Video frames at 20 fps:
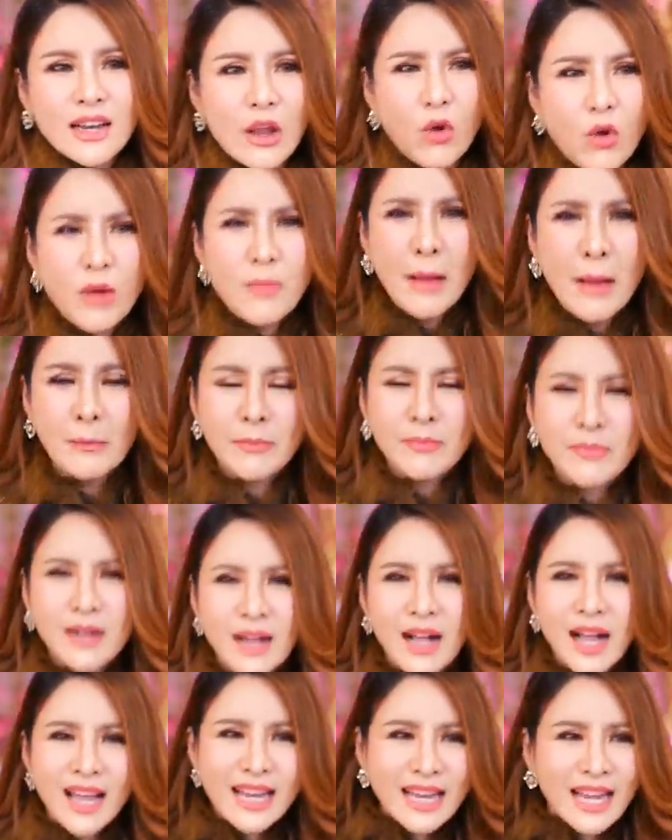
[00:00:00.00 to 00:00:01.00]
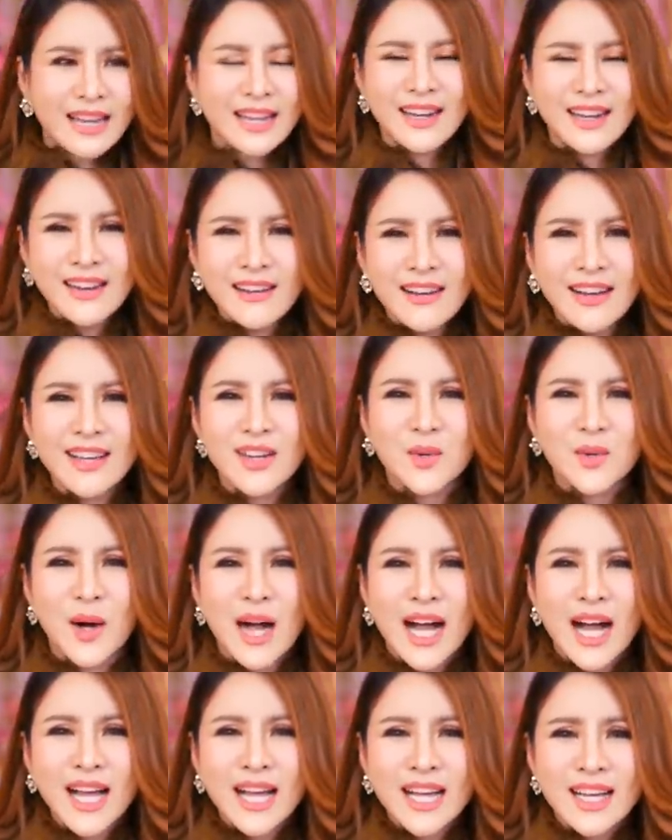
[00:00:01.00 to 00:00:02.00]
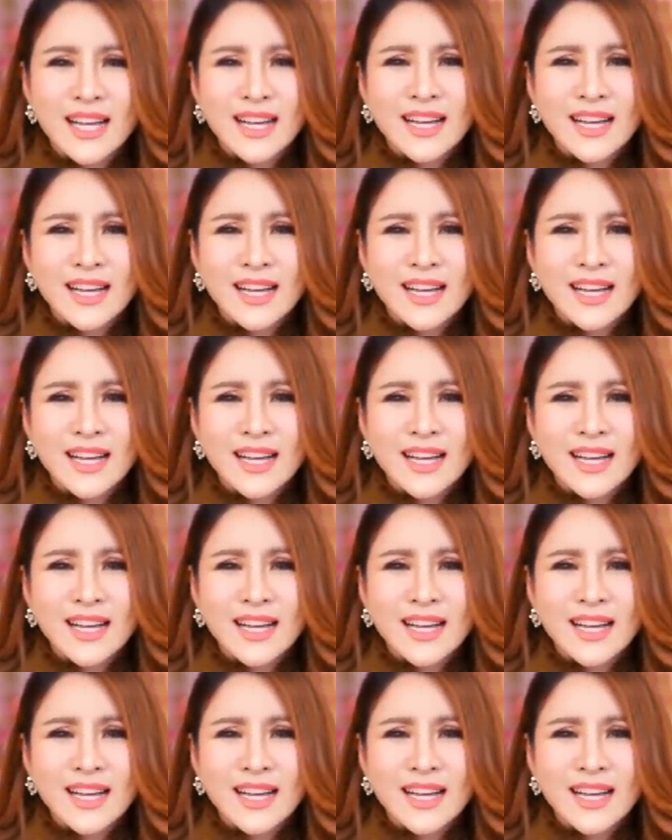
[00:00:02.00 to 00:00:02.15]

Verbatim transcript: เราก็แบบขนาดนั้นเลยเหรอวะ